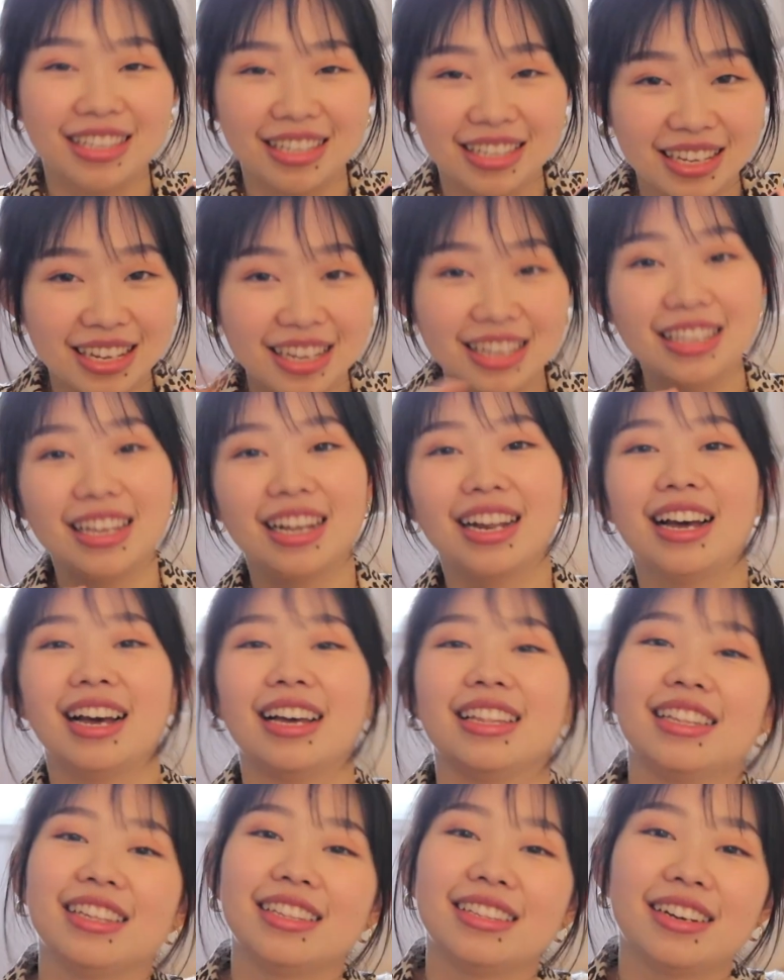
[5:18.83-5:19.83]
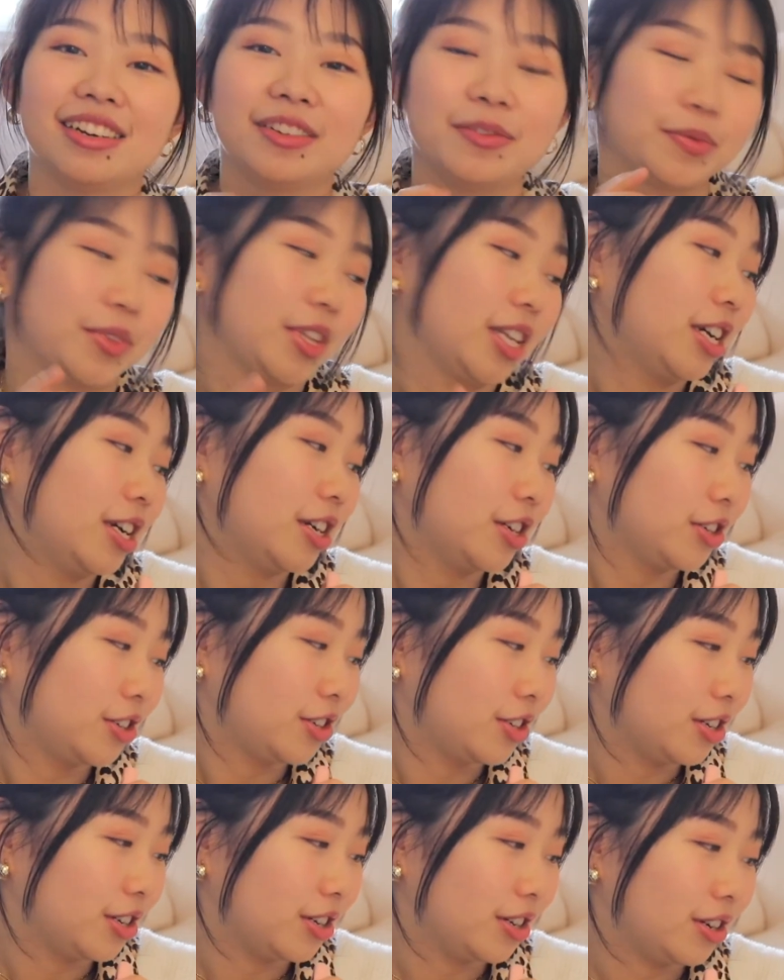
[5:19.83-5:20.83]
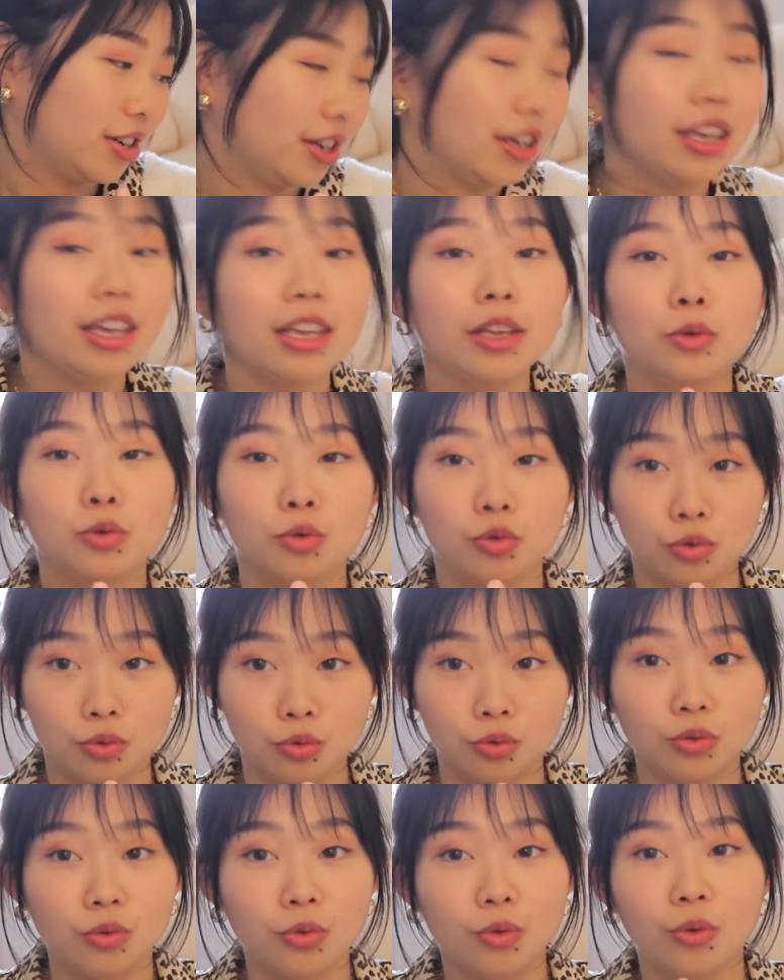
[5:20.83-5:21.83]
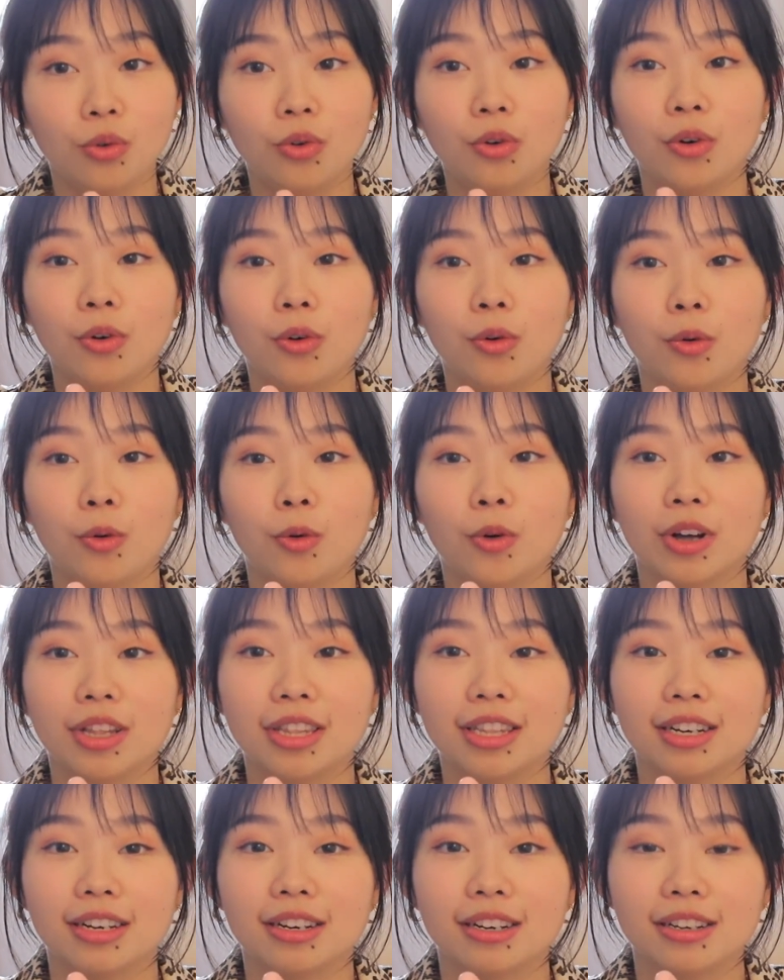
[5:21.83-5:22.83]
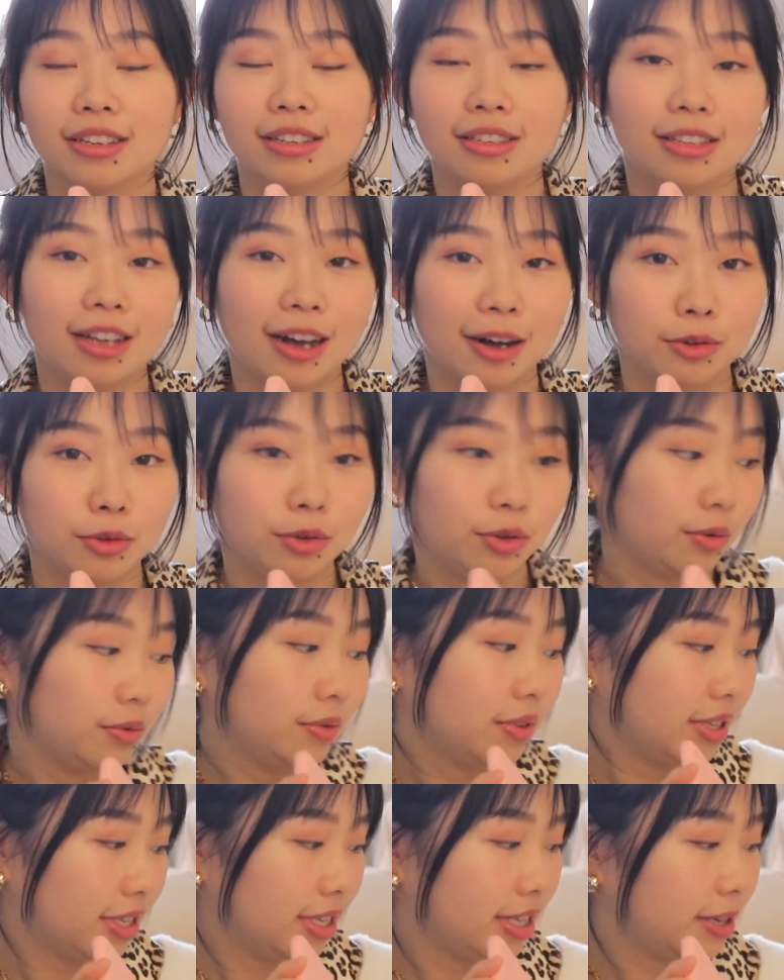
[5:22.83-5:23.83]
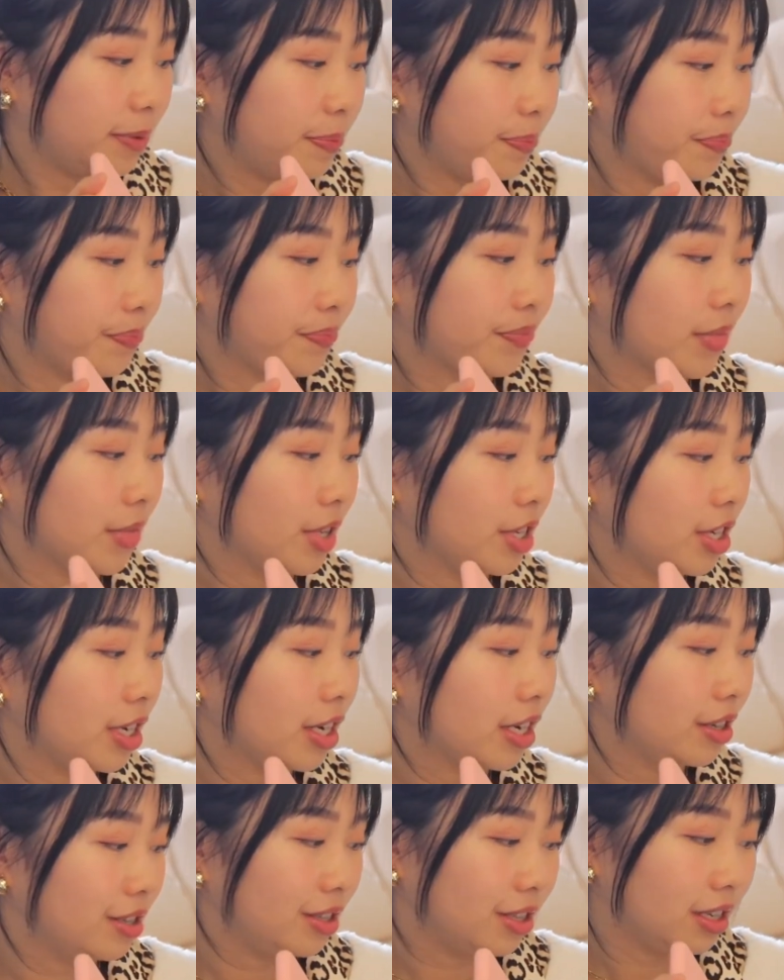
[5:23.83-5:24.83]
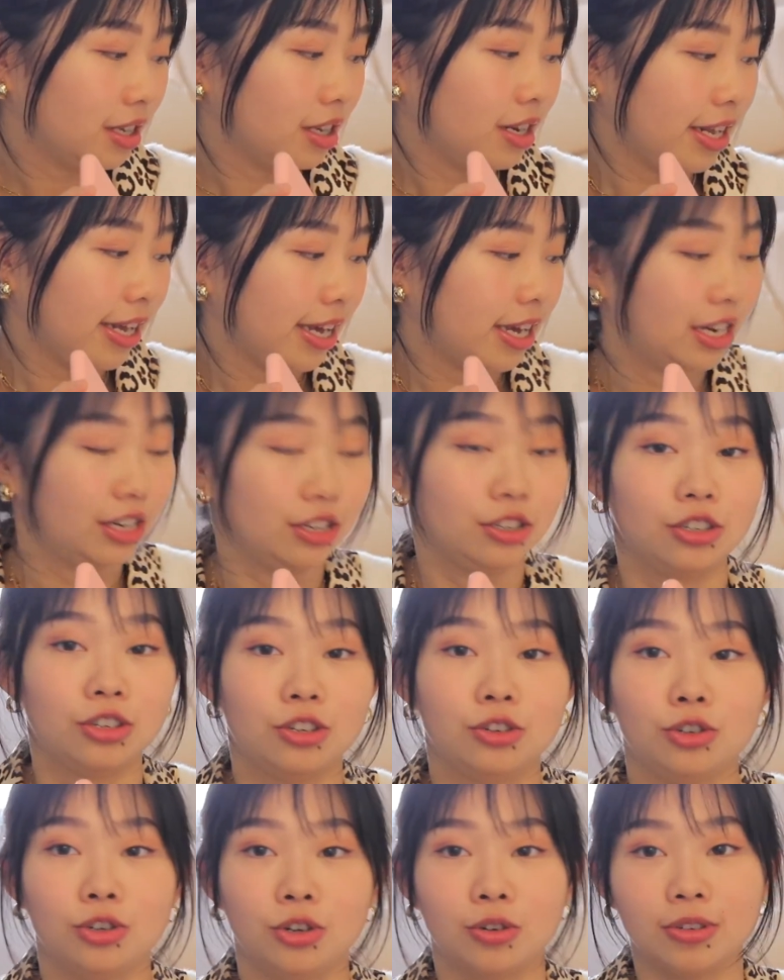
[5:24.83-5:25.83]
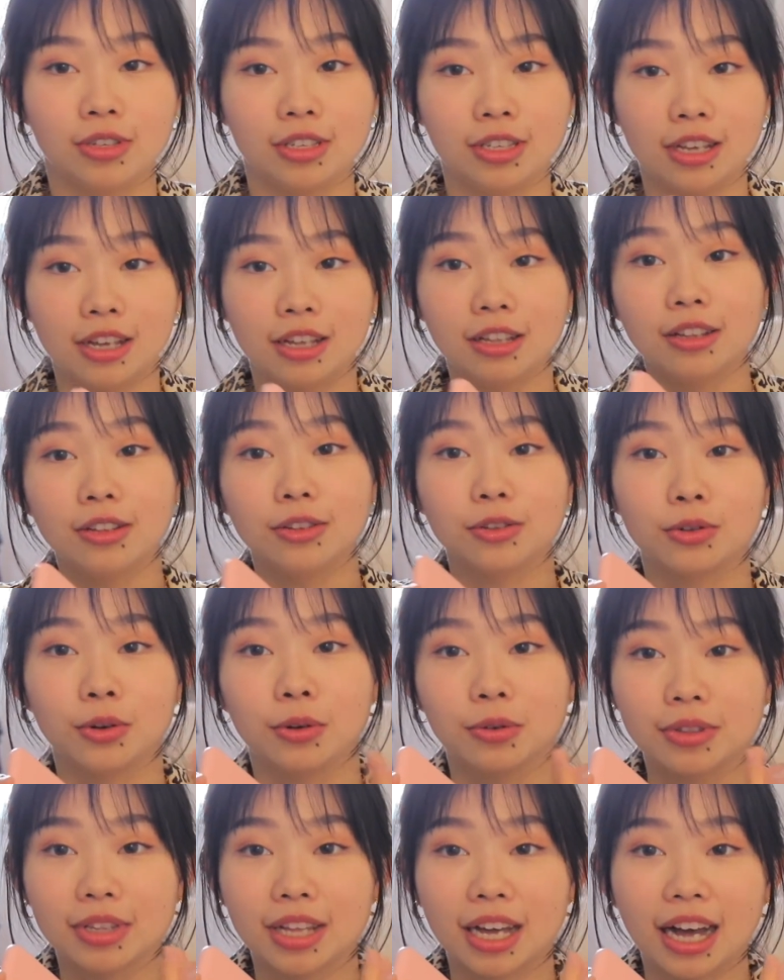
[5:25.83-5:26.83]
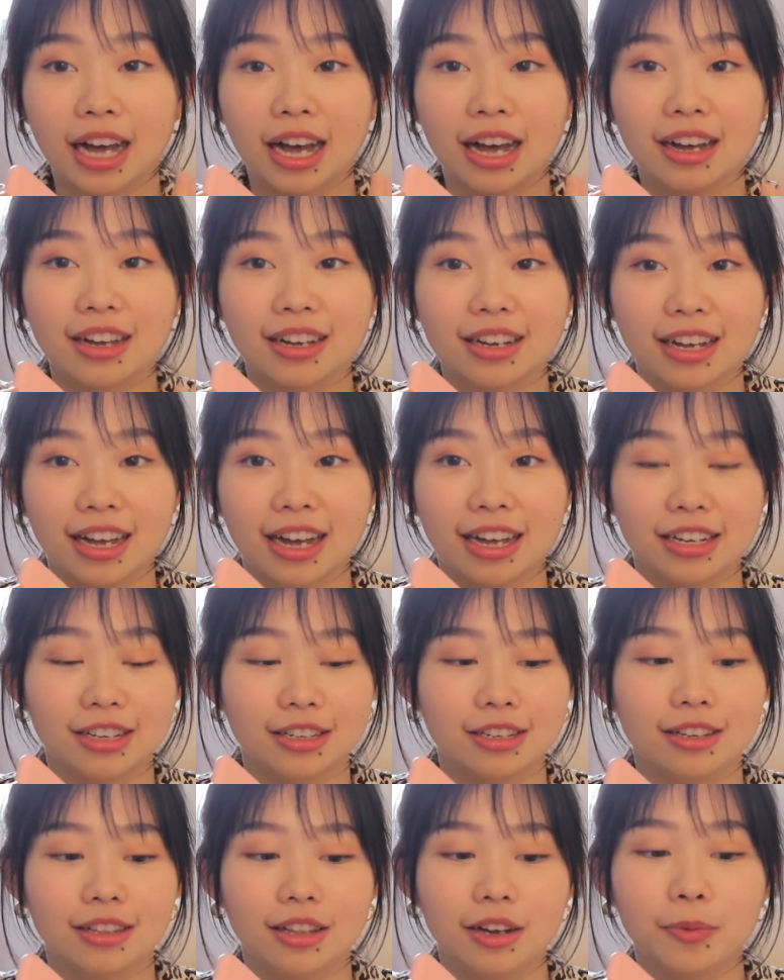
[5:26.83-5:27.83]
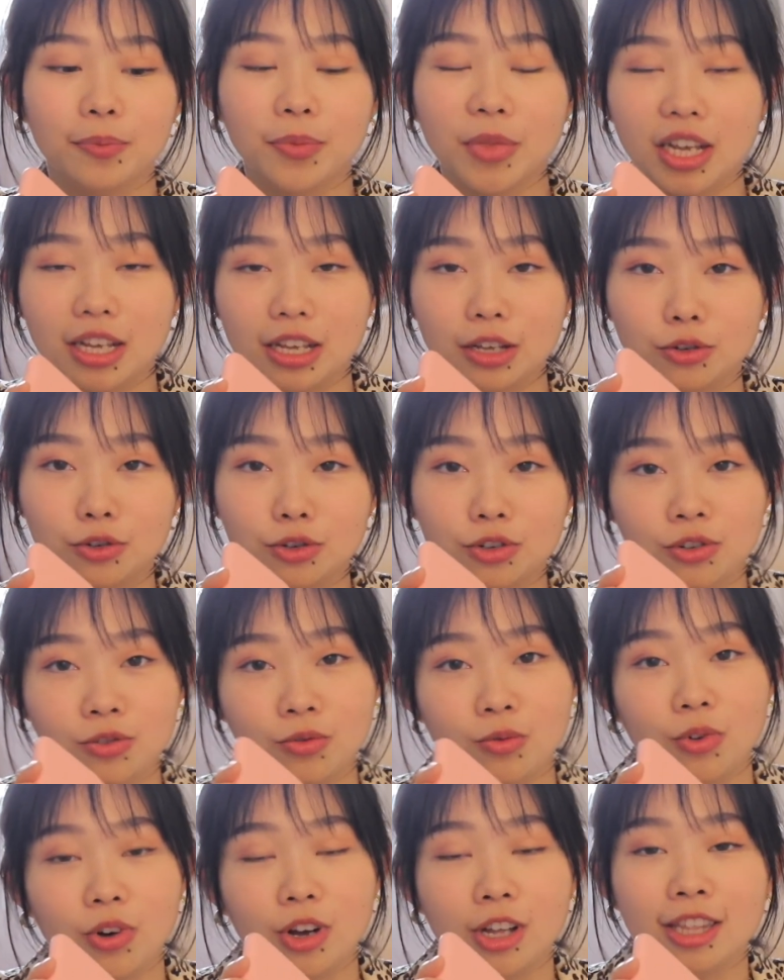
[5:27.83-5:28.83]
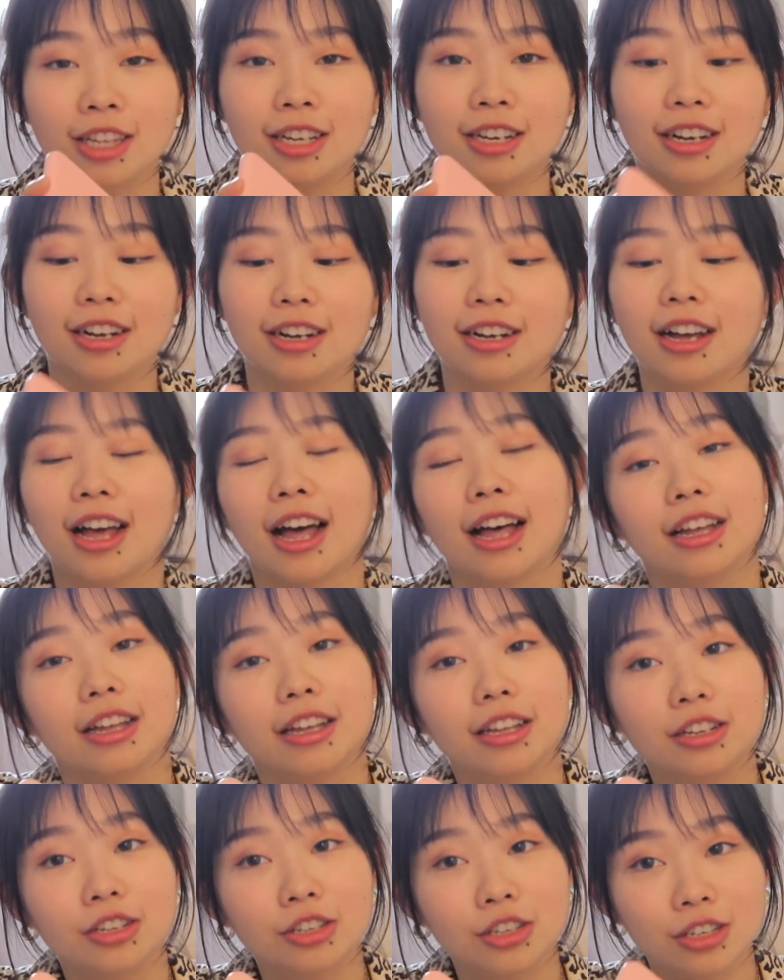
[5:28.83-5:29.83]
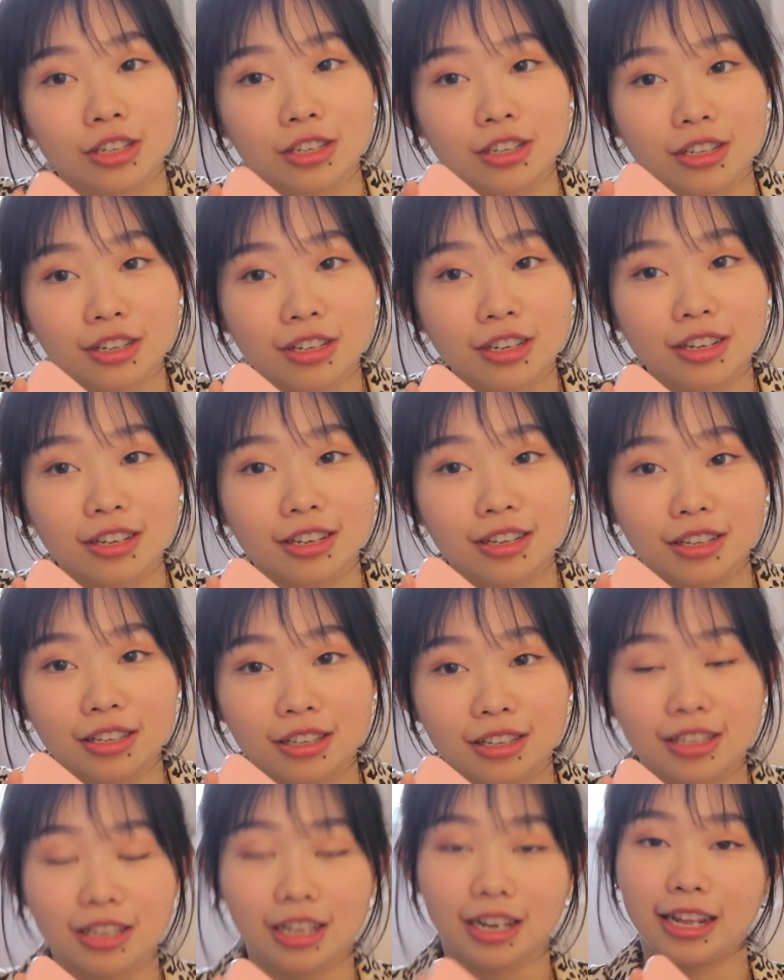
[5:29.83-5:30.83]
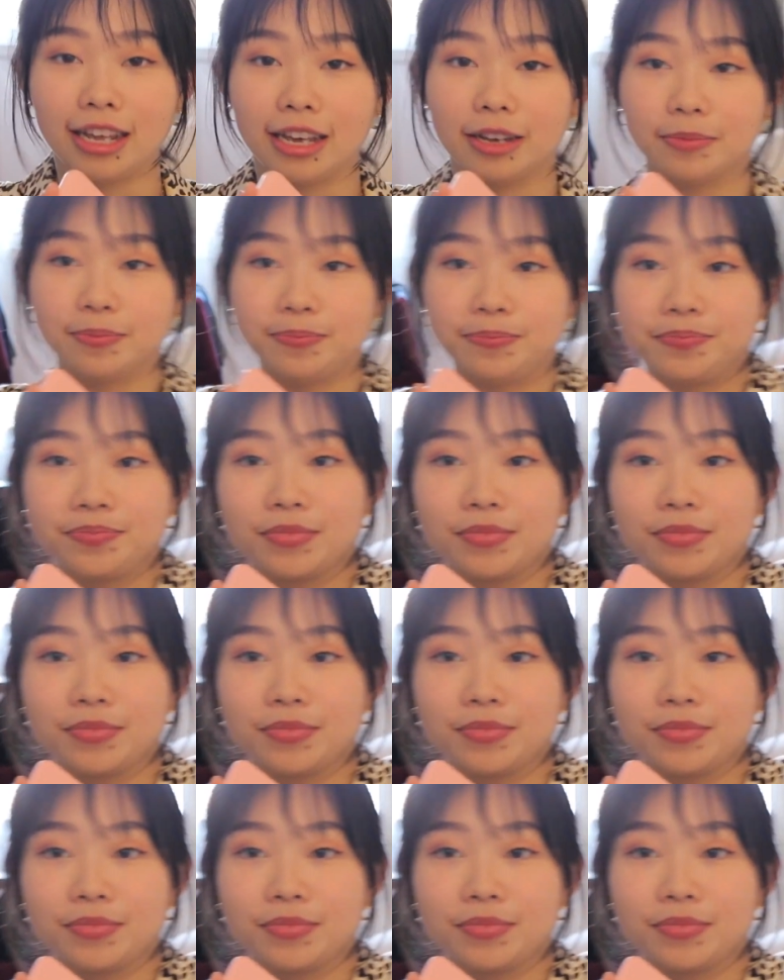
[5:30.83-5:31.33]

接下来的呢，是一组我的小东西。这个系列是首先从它开始的，也就是我的感恩石。系列，